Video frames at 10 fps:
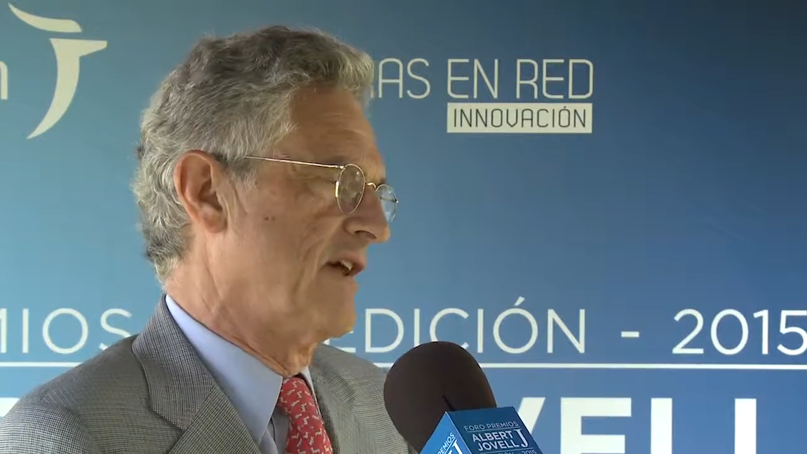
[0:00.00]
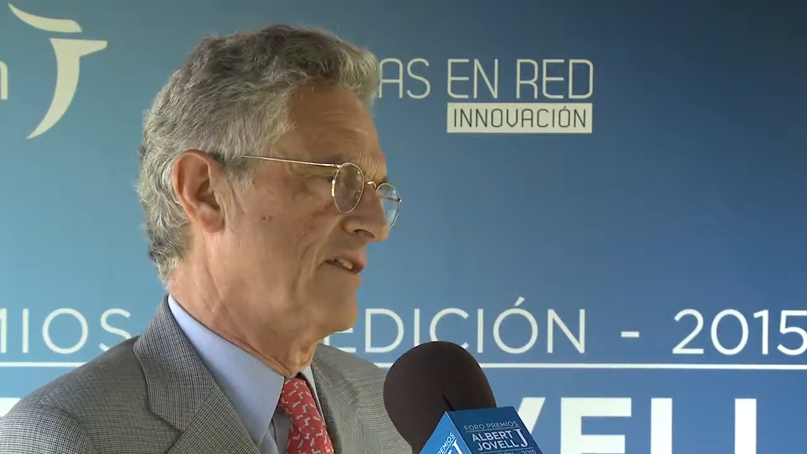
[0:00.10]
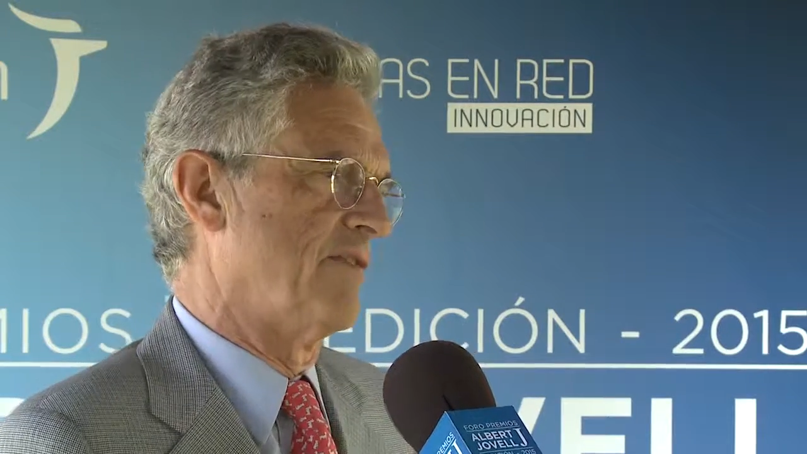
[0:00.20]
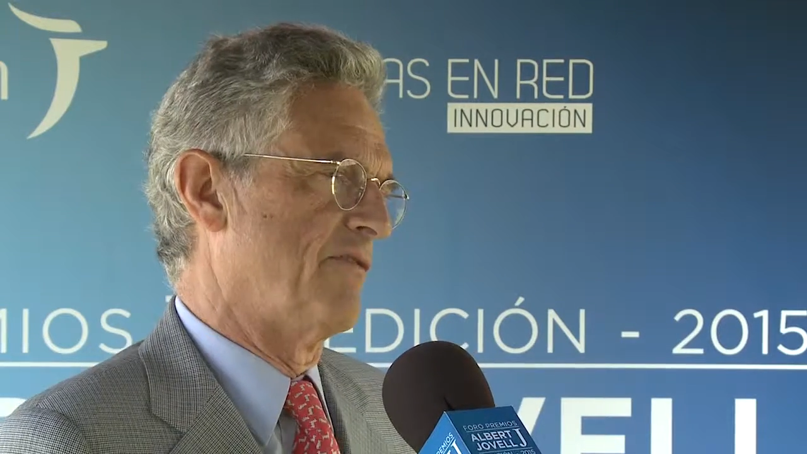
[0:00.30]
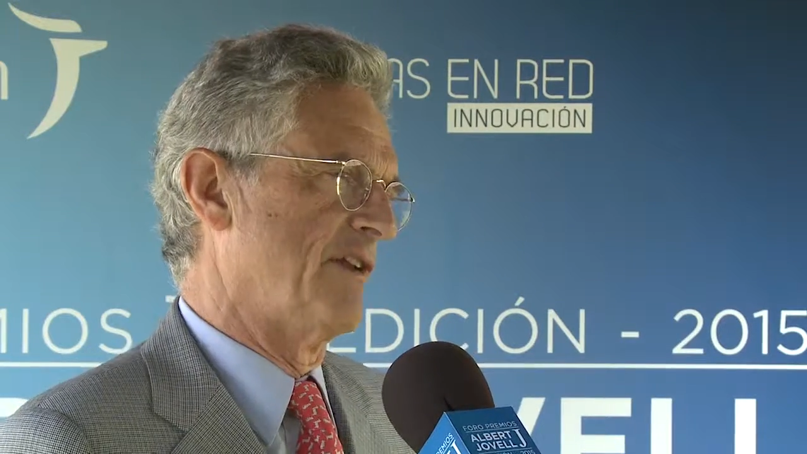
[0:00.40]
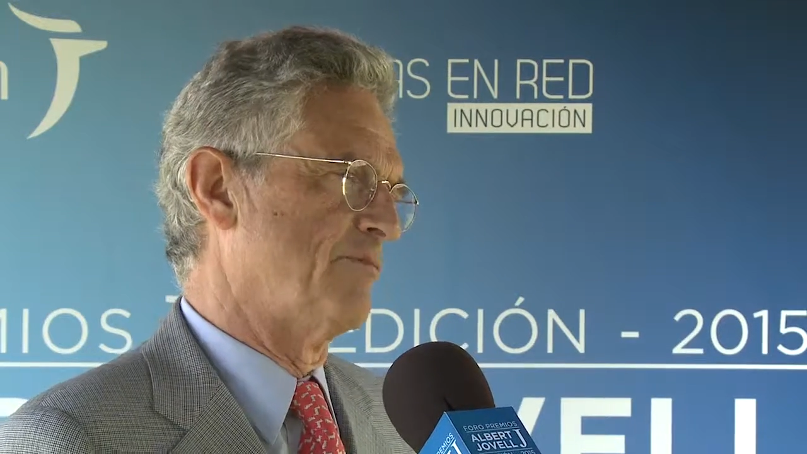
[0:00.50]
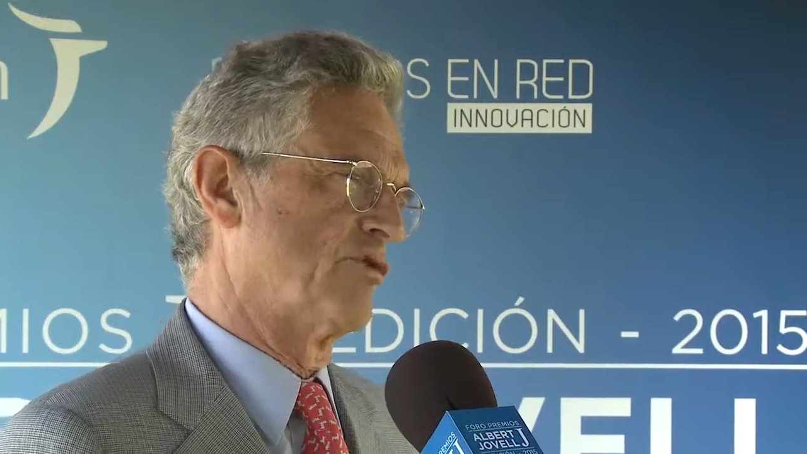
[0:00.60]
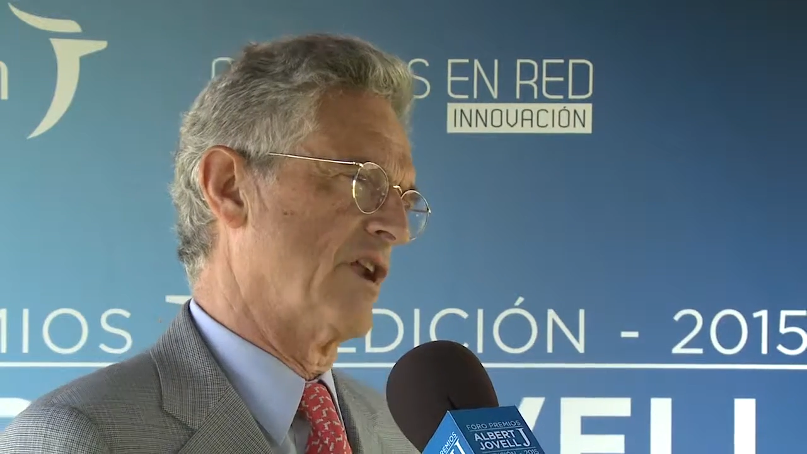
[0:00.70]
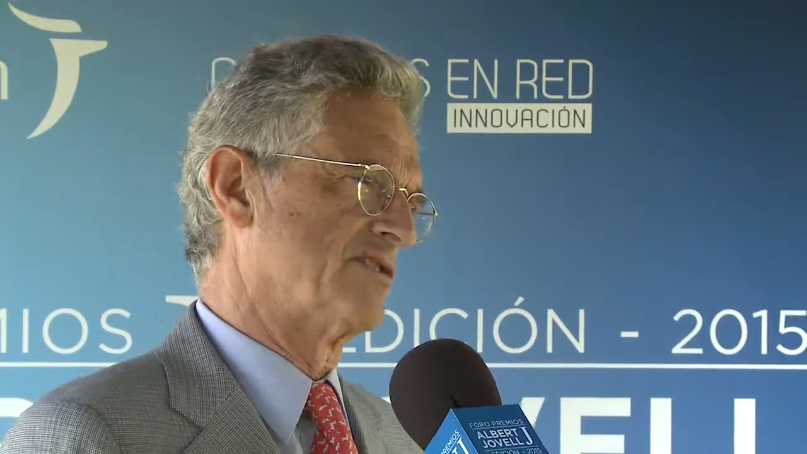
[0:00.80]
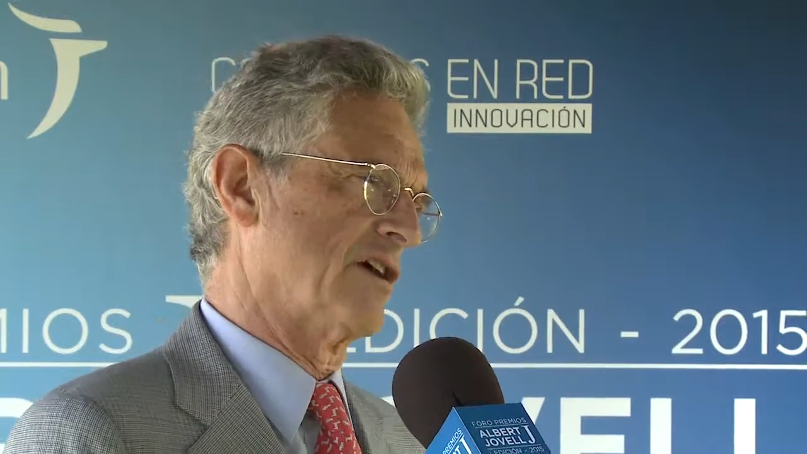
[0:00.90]

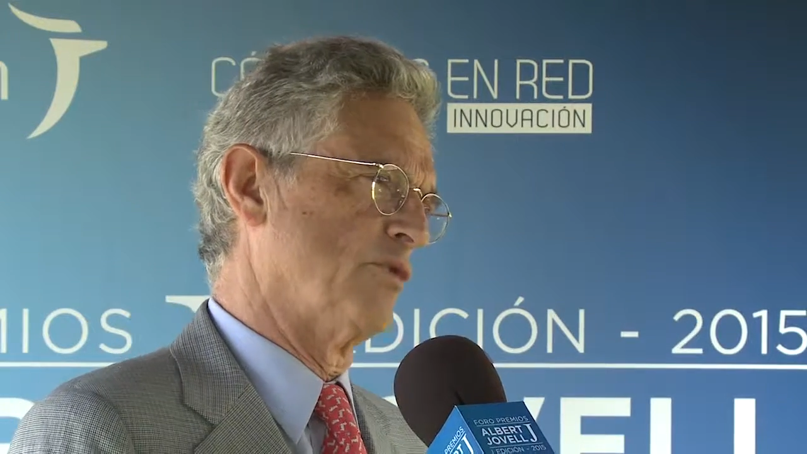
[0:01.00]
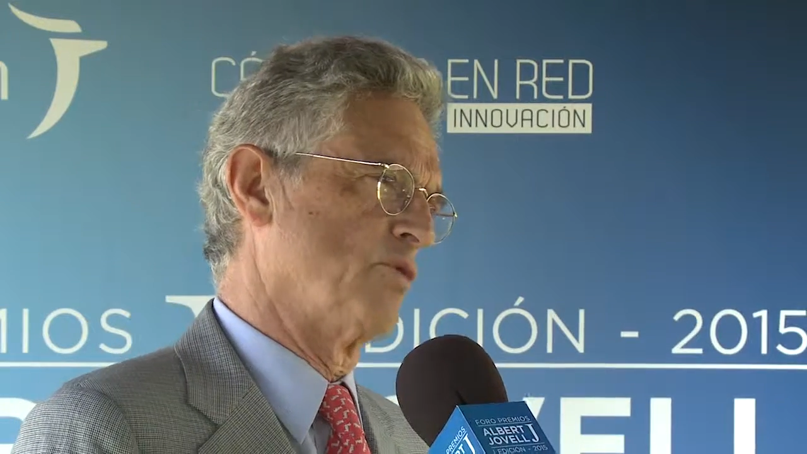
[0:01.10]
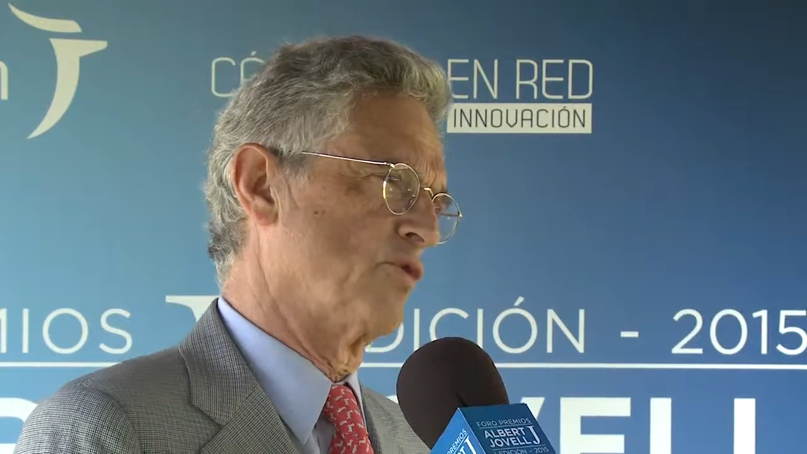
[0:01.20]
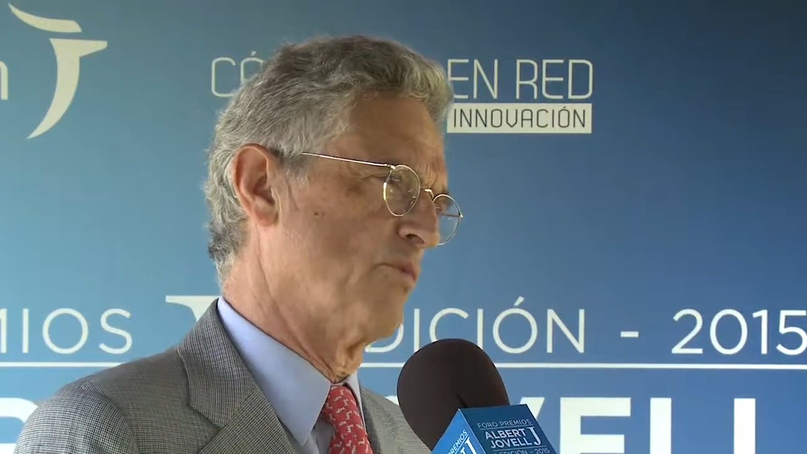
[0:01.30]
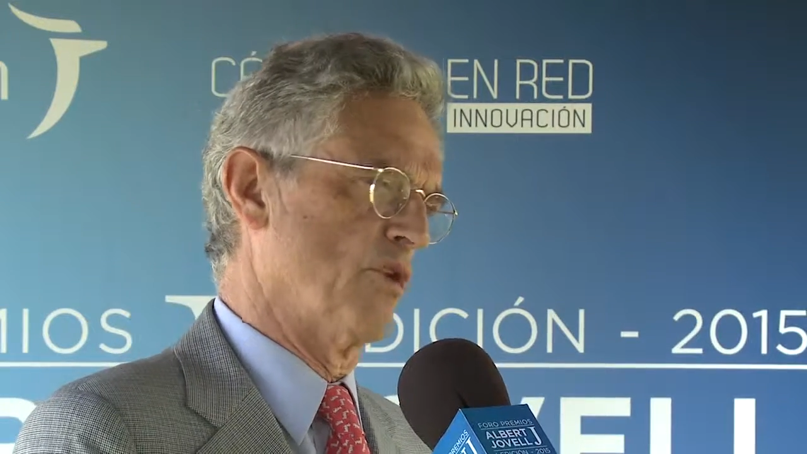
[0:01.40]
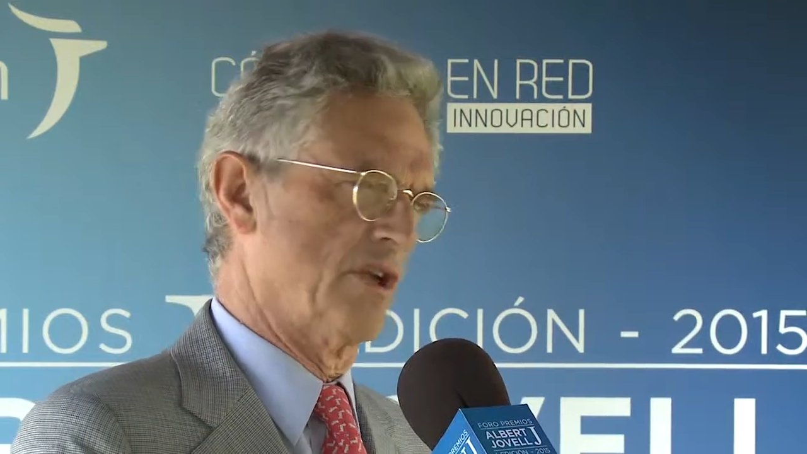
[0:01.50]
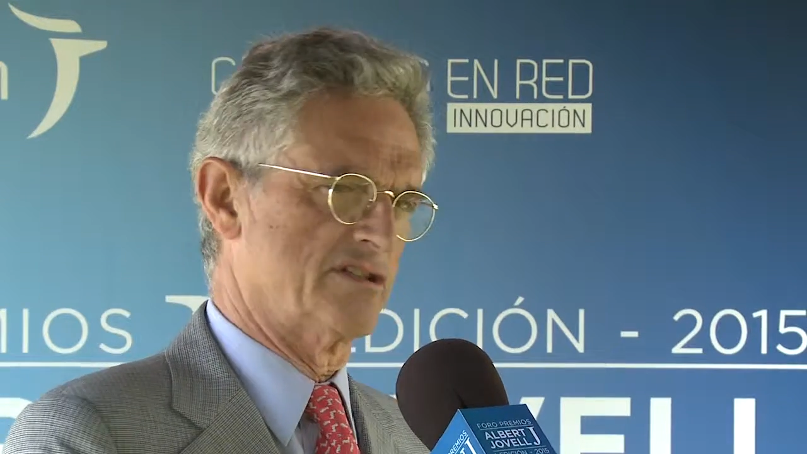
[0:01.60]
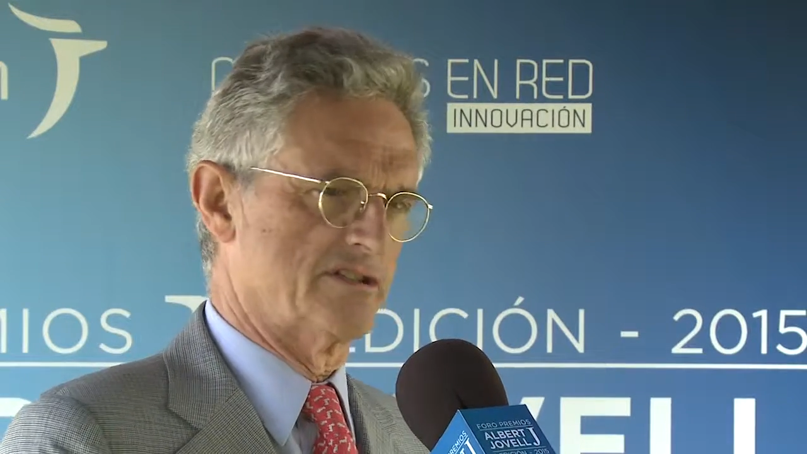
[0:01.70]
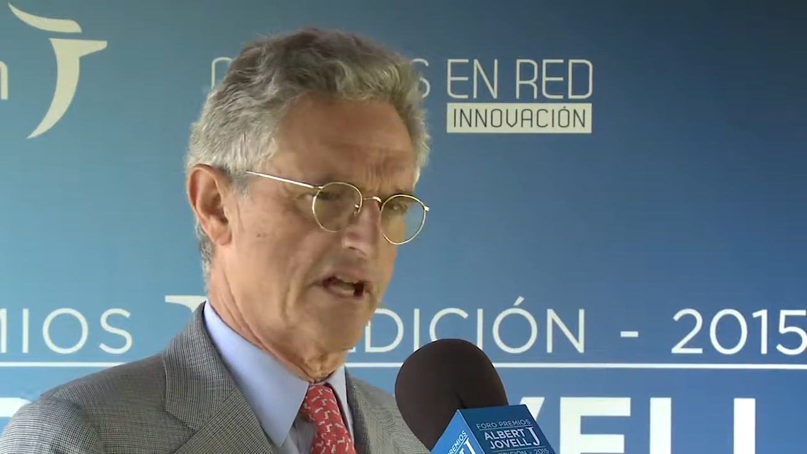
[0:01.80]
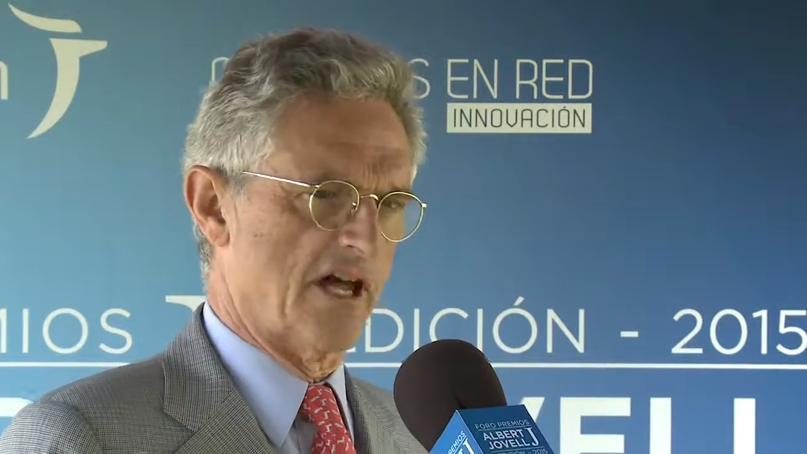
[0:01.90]
definimos la salud como el
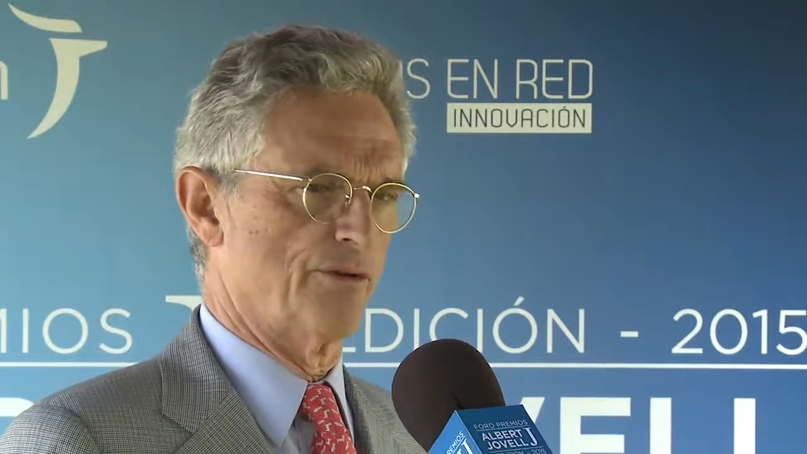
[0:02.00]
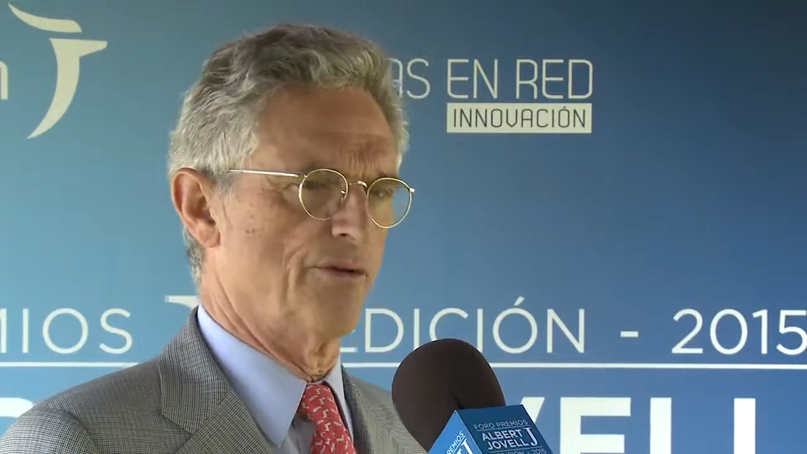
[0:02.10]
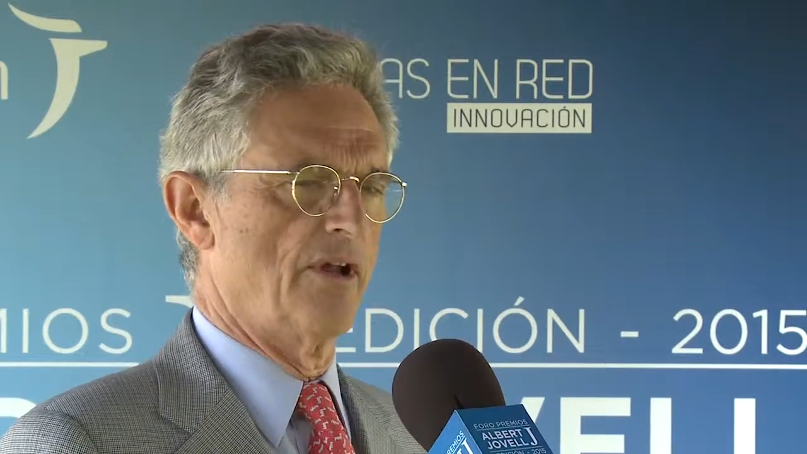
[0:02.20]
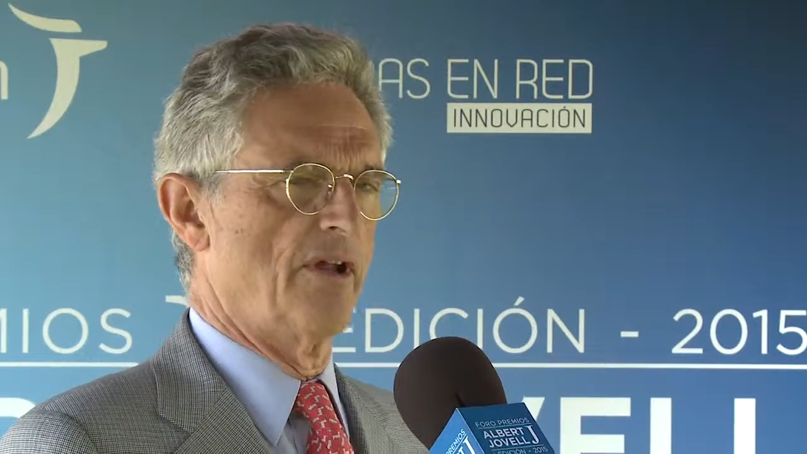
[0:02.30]
estado